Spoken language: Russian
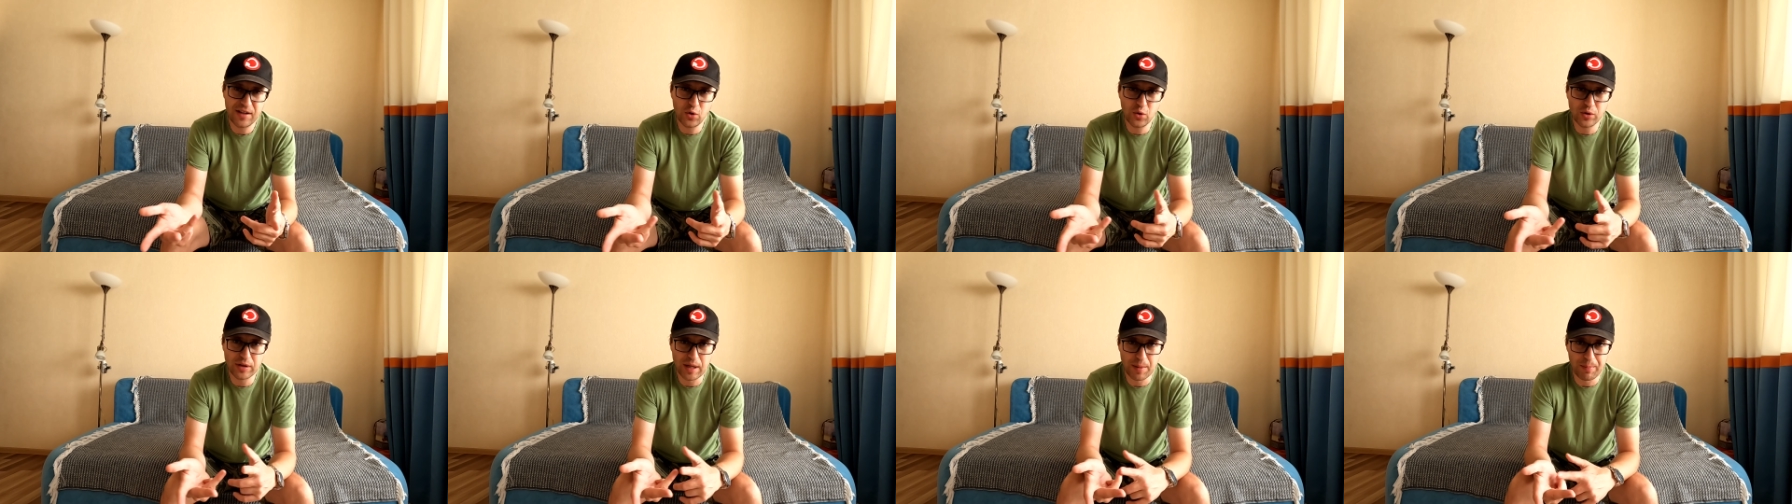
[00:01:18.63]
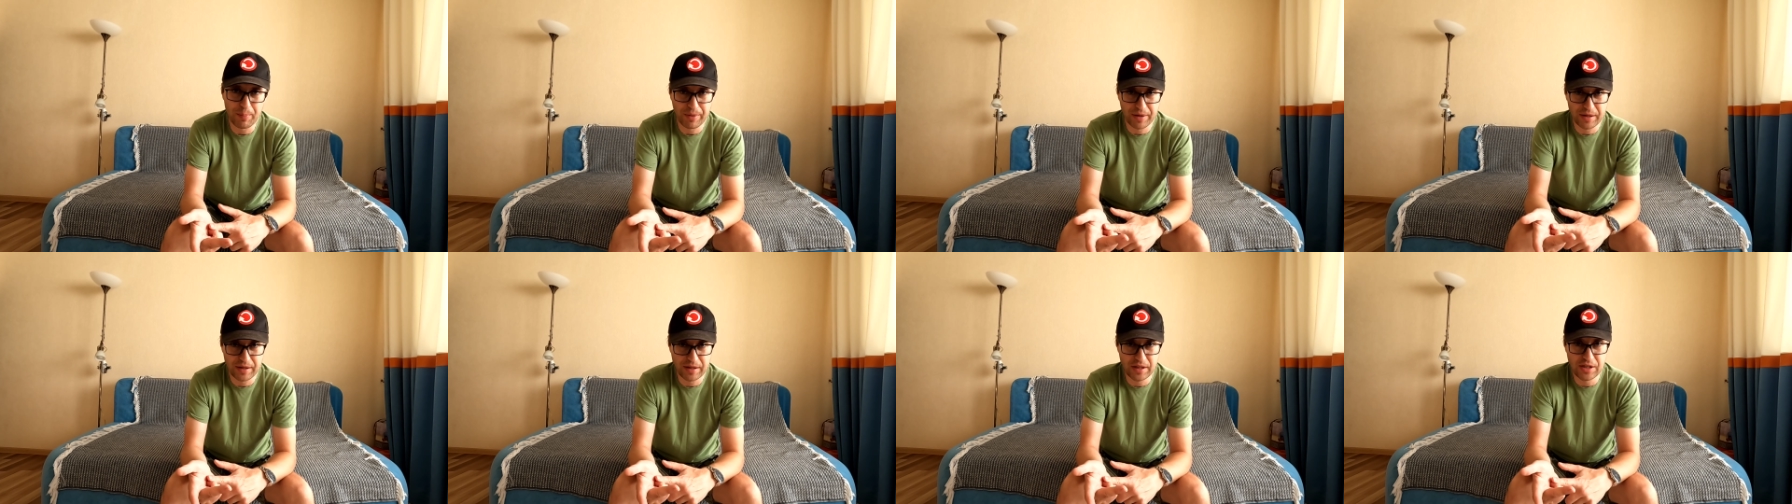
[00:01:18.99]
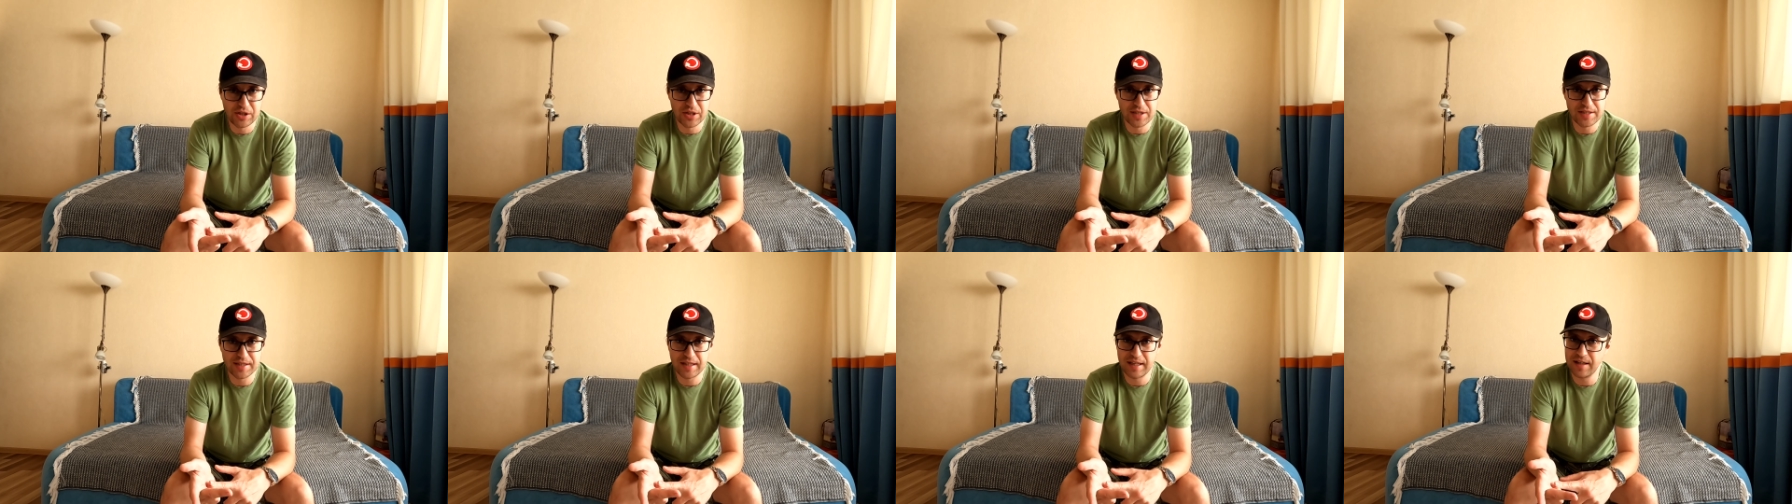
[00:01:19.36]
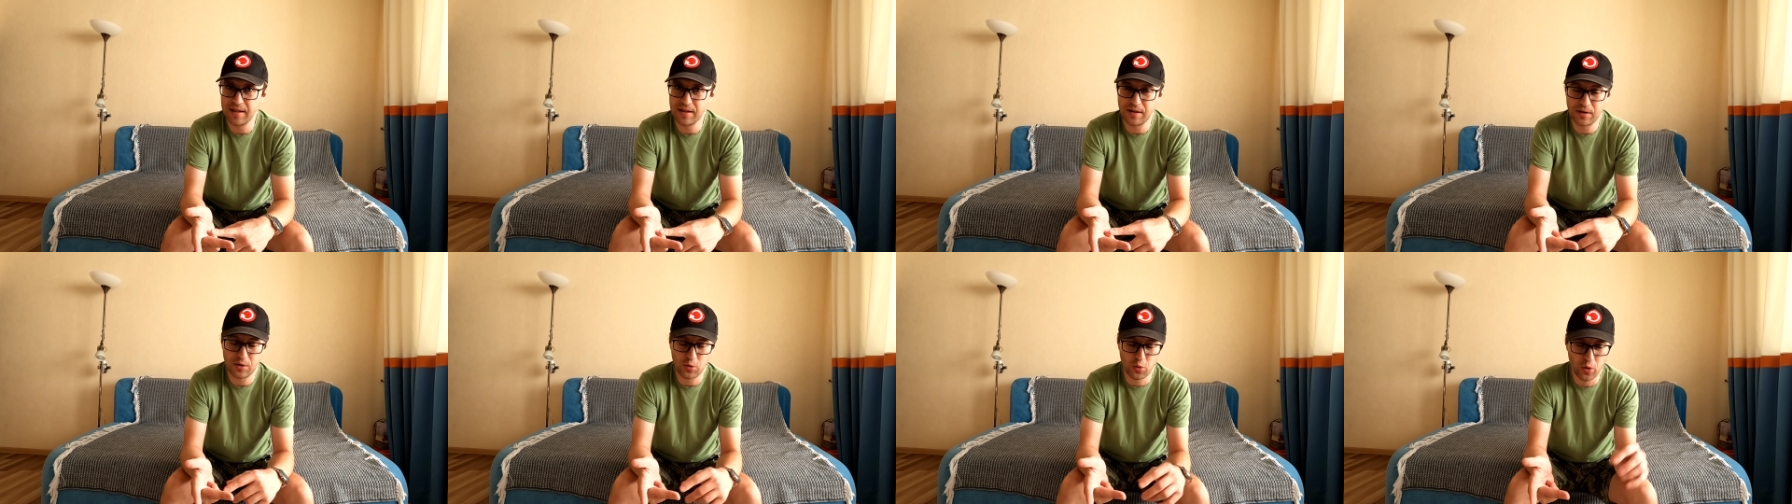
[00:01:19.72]
Ну, там
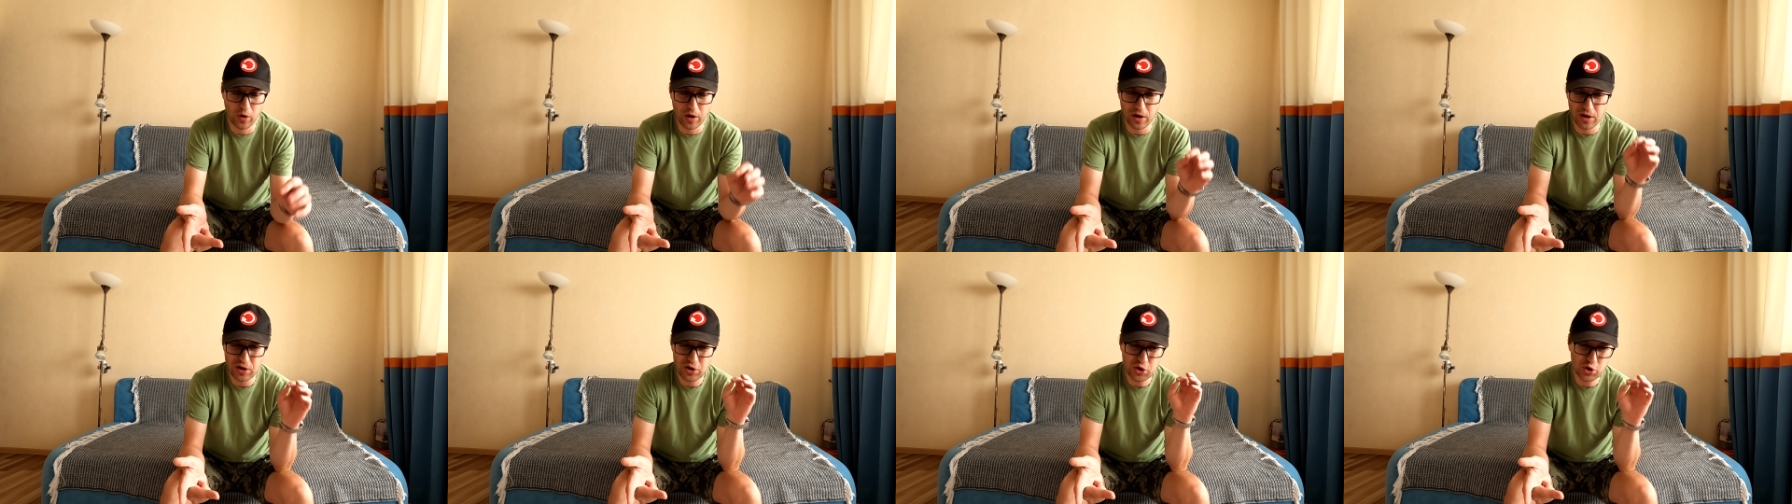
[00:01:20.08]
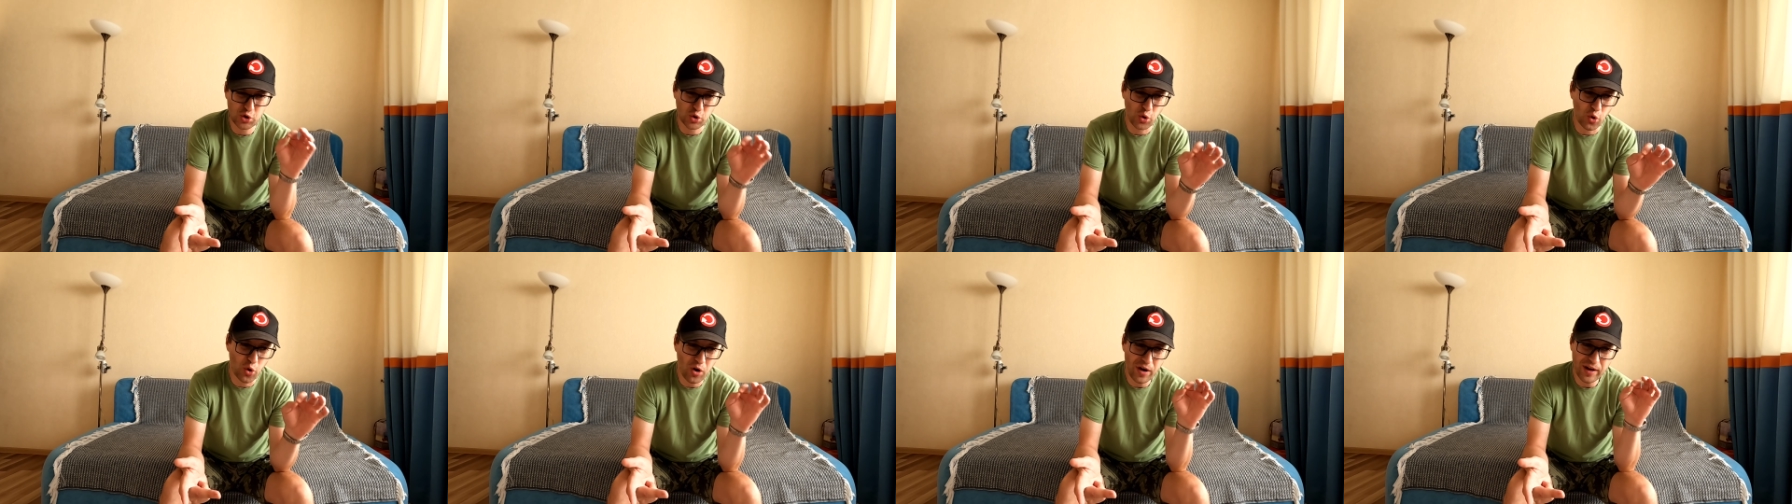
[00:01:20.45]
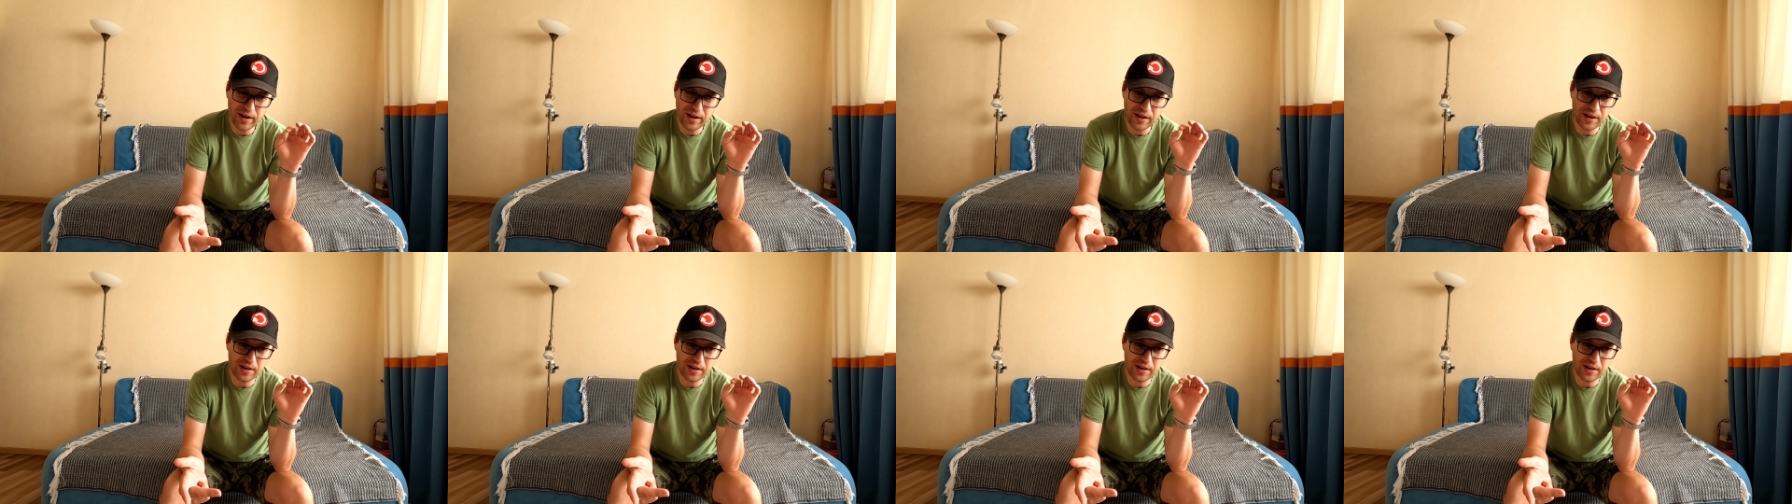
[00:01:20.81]
практически кое-что,